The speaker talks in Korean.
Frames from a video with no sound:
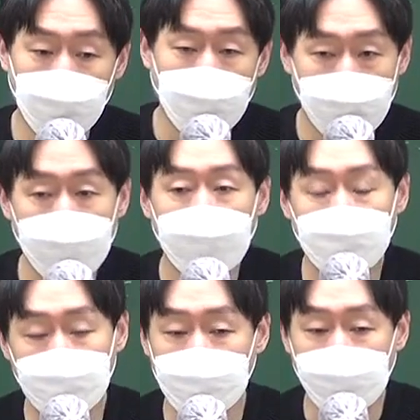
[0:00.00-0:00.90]
뭐
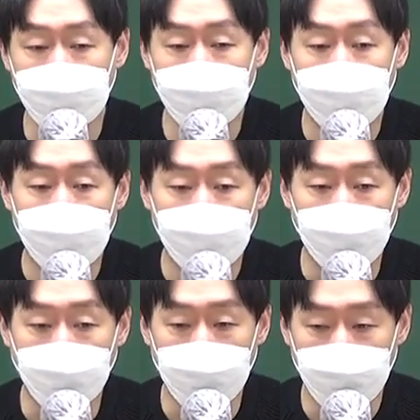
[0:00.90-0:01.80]
협약이랑 규칙을
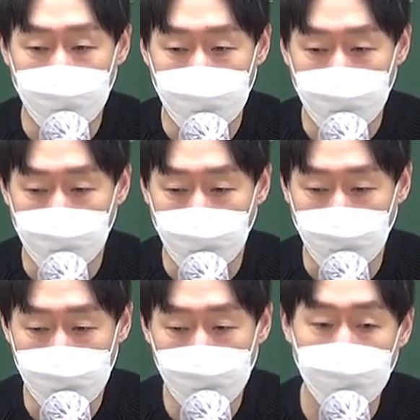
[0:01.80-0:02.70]
뭐,
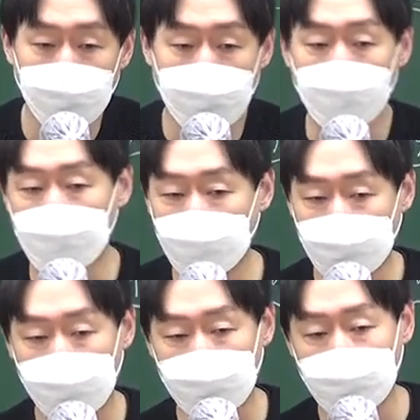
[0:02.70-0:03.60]
뭐 일주일 동안 뭐
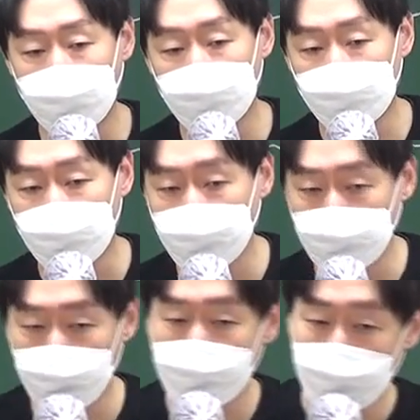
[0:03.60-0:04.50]
이번 달, 이번
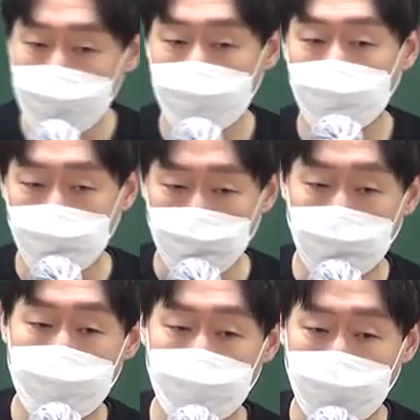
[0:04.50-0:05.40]
주에는 뭐 씨아이에스로
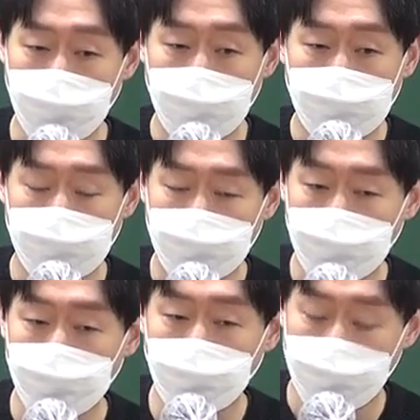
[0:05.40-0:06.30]
공부하자. 그냥
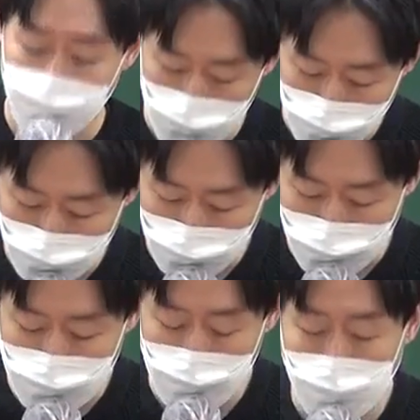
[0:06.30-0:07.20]
진도 맞춰서
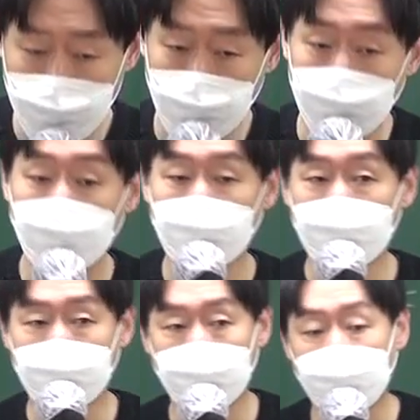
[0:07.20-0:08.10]
이렇게 하는 거
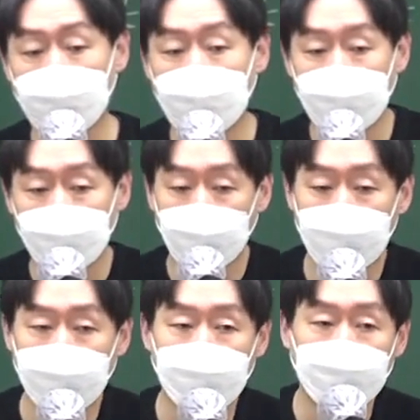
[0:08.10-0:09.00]
정도는 뭐
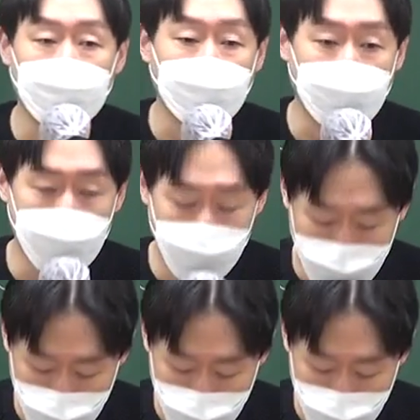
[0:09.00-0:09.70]
도움이 될 수는 있는데